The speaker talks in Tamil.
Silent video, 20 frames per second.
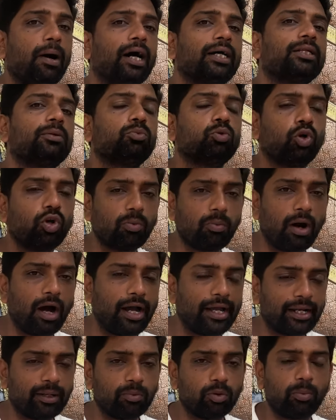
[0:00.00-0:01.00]
மாதந்தோறும்
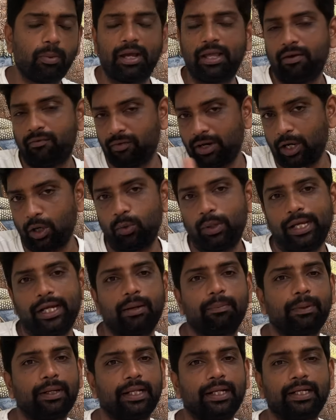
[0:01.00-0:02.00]
ஆயிரம் ரூபாய் வர
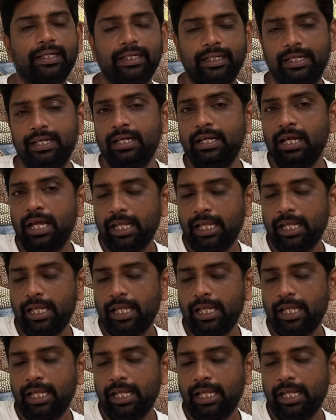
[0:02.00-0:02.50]
வைக்கப்பட இருக்கு